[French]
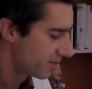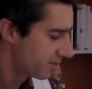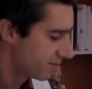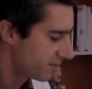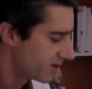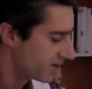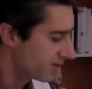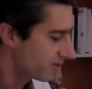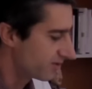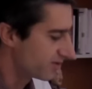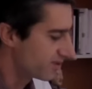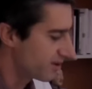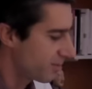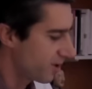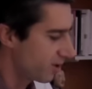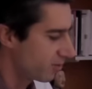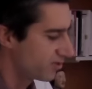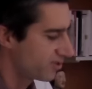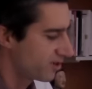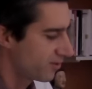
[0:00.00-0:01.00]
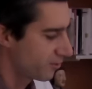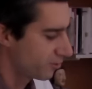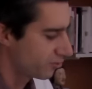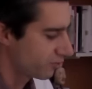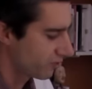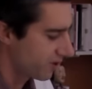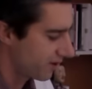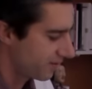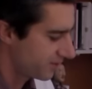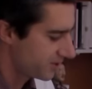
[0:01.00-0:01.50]
mais ça parle aussi de
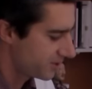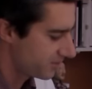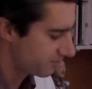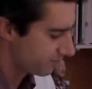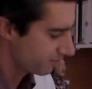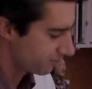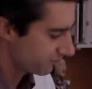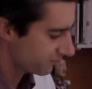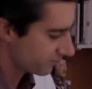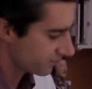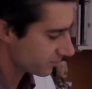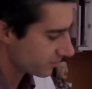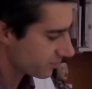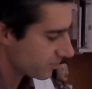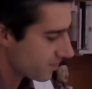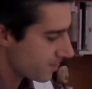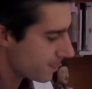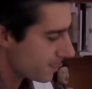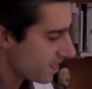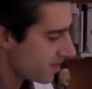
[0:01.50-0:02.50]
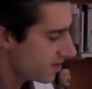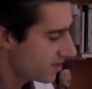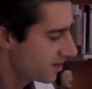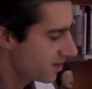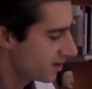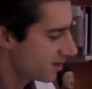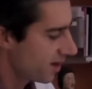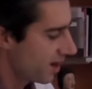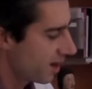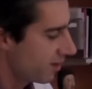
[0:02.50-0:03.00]
photographie.
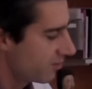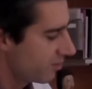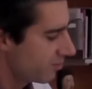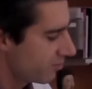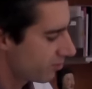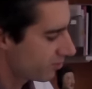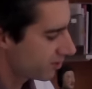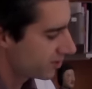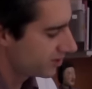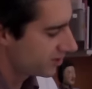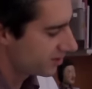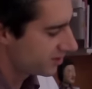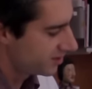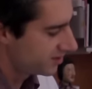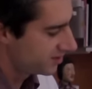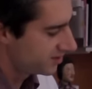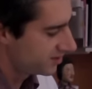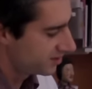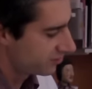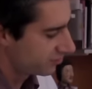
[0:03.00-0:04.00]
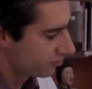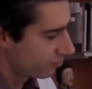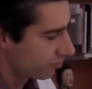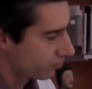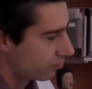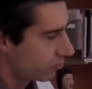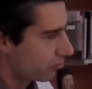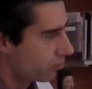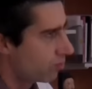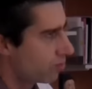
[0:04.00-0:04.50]
Et à un moment, il, dit que
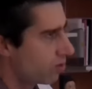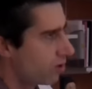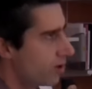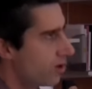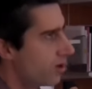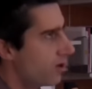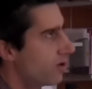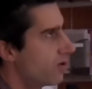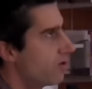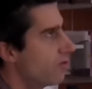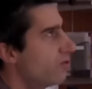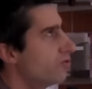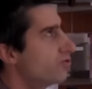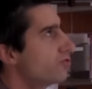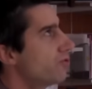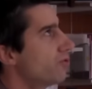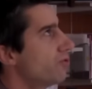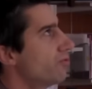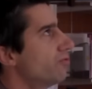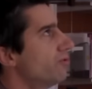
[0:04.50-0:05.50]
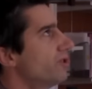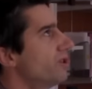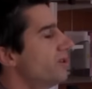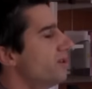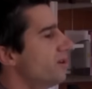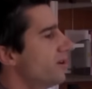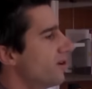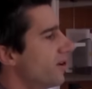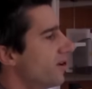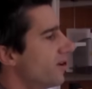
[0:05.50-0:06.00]
en gros,
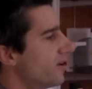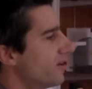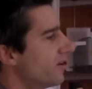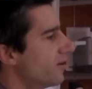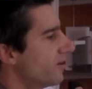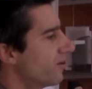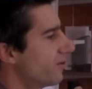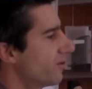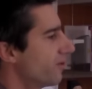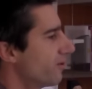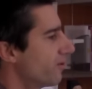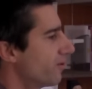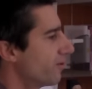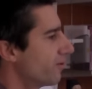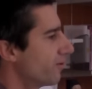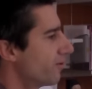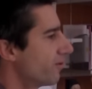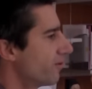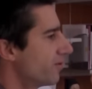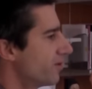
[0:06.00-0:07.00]
aujourd'hui, euh,